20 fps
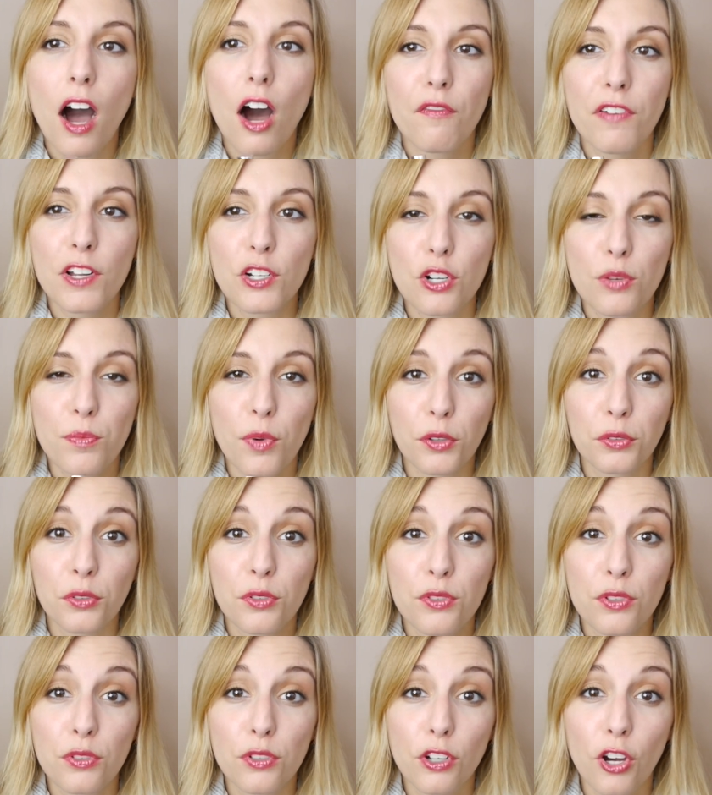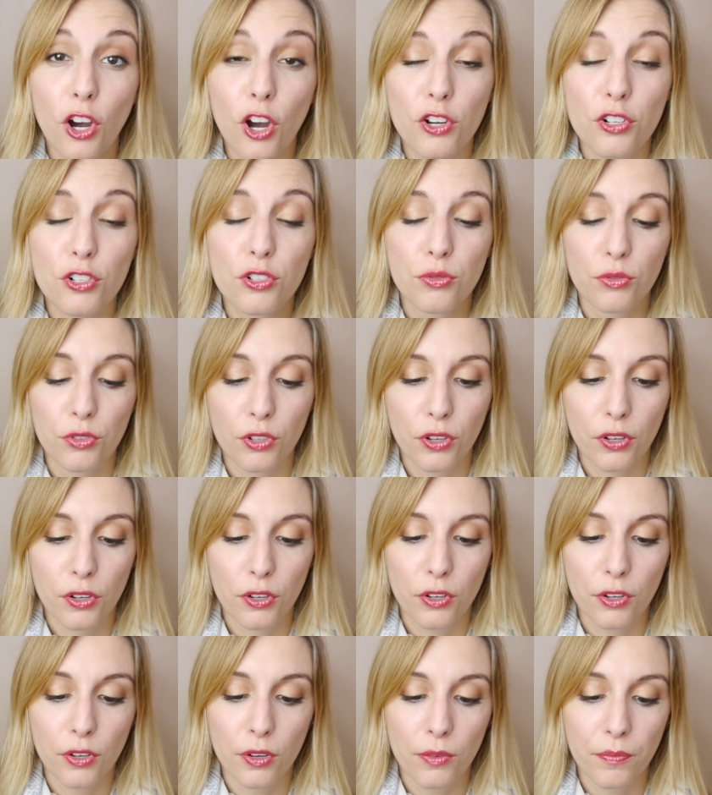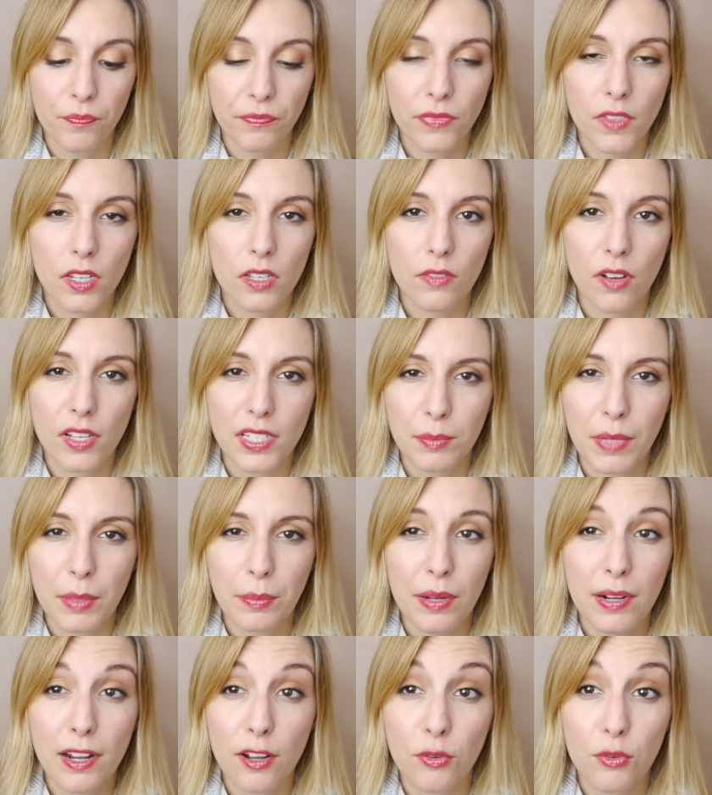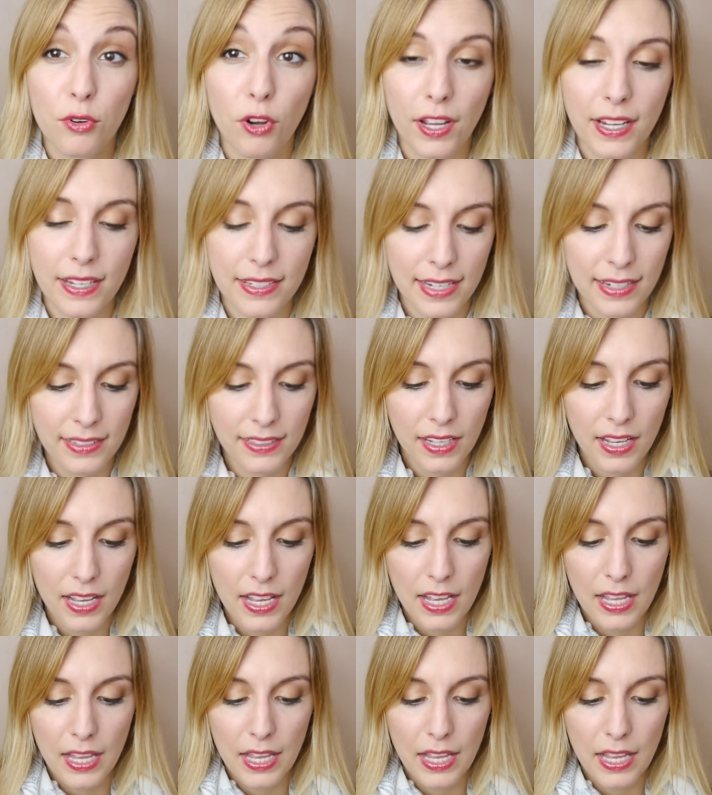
En fait, je le porte au-dessus de Crush, donc euh, voilà, c'était pas la couleur exacte.